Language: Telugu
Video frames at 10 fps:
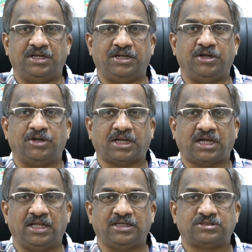దాన్ని రెండు
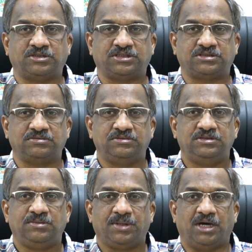రకాలుగా చూడొచ్చు
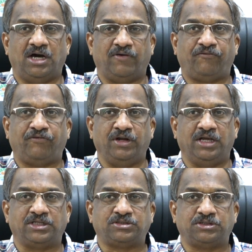హాఫ్
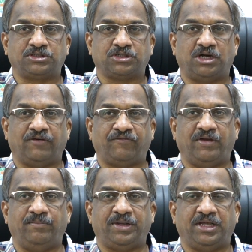ఫుల్గా చూడొచ్చు హాఫ్
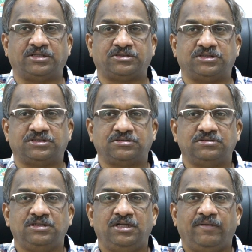ఎంటీగా చూడొచ్చు
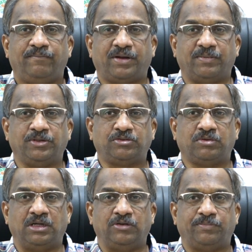
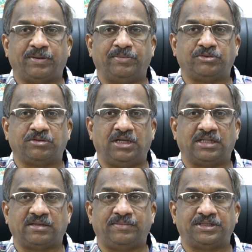ప్రభుత్వాలు
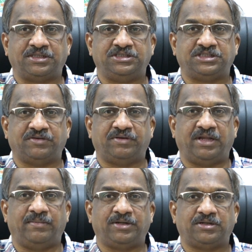ప్రభుత్వాన్ని సమర్థించే వారు
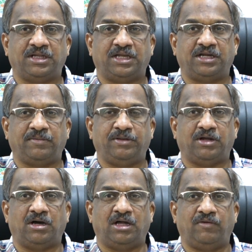ఏమంటున్నారంటే మీరు
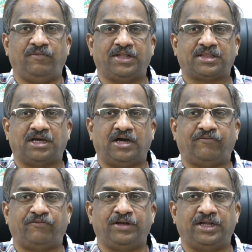ఆల్వేస్
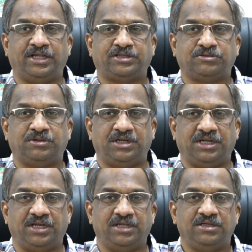హాఫ్ ఫుల్గానే
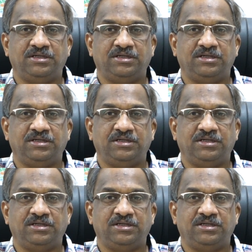చూడండి అని